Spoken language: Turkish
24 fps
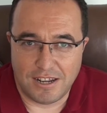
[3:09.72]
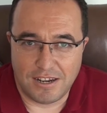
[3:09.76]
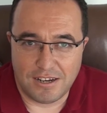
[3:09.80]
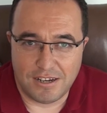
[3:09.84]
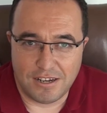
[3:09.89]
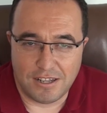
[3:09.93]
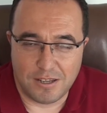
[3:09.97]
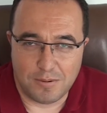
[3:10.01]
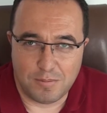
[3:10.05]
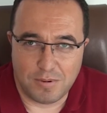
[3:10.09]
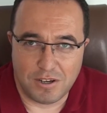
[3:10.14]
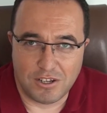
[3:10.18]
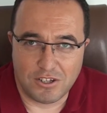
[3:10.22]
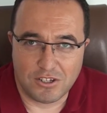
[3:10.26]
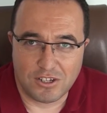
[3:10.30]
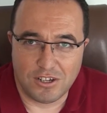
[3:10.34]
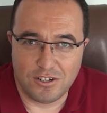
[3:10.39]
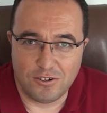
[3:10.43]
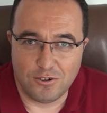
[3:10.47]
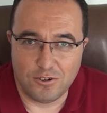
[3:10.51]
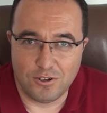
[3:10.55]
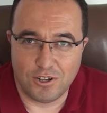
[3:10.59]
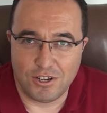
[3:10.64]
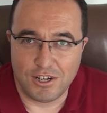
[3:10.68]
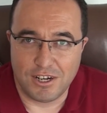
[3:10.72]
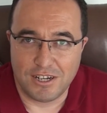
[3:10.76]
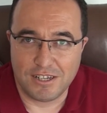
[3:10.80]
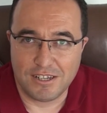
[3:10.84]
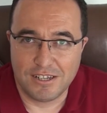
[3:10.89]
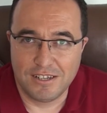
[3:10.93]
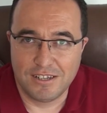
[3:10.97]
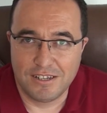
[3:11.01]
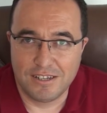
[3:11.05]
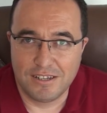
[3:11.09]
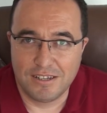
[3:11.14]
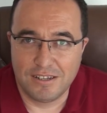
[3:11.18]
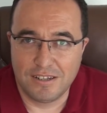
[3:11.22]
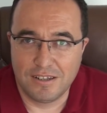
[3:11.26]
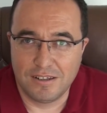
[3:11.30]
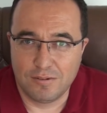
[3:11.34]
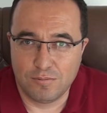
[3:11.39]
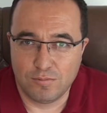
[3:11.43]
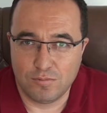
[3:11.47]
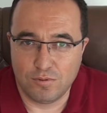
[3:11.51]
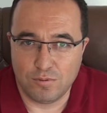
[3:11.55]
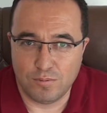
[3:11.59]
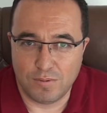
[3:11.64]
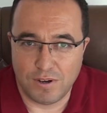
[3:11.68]
Derneği Başkanı olarak
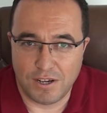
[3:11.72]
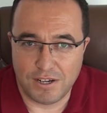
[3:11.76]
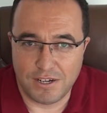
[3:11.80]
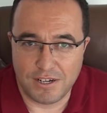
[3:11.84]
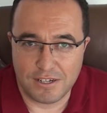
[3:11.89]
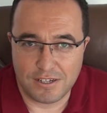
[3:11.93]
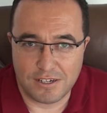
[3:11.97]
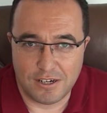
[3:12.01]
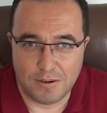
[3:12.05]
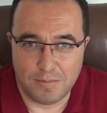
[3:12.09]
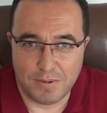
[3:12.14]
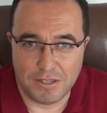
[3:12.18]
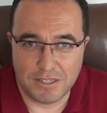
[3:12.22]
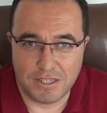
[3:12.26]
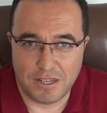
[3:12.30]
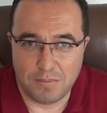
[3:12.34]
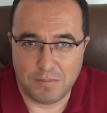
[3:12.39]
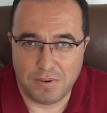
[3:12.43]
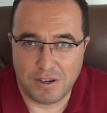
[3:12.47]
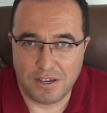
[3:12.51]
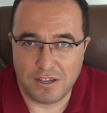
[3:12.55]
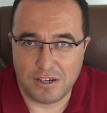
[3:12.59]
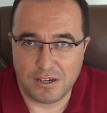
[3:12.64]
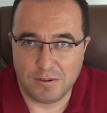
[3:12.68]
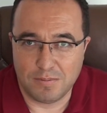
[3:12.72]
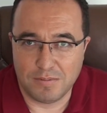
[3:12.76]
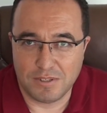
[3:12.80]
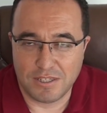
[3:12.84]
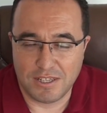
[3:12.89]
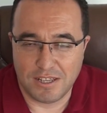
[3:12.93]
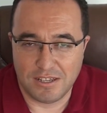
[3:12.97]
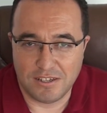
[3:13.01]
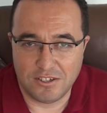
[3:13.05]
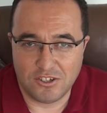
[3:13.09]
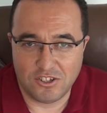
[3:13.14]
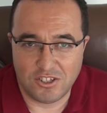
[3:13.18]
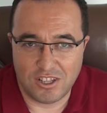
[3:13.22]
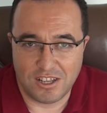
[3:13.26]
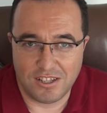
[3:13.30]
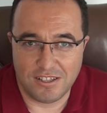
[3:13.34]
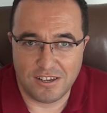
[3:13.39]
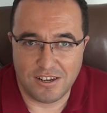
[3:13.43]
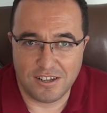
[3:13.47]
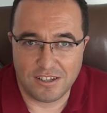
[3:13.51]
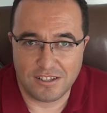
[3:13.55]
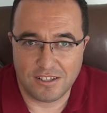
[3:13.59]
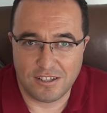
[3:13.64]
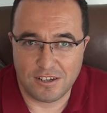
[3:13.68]
mübarek Ramazan bayramımızı enişten
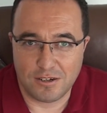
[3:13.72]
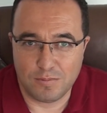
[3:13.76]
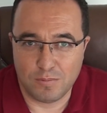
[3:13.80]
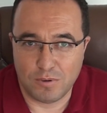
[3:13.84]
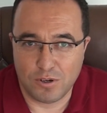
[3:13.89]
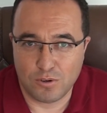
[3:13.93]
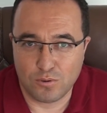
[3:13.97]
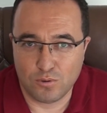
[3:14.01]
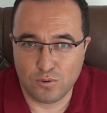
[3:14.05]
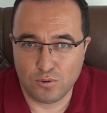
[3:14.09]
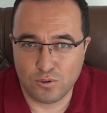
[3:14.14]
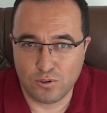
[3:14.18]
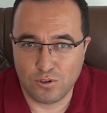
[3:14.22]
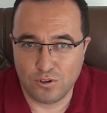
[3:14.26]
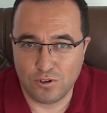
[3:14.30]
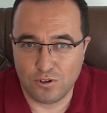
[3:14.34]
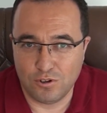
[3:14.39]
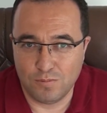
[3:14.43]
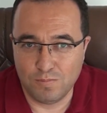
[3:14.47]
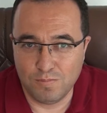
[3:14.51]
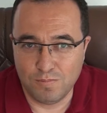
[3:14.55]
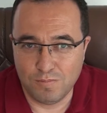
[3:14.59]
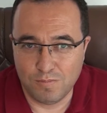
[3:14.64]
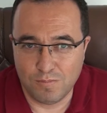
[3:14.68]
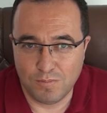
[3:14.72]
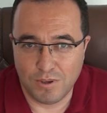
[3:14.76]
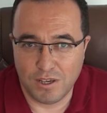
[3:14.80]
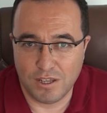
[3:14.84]
dileklerimle kutluyorum.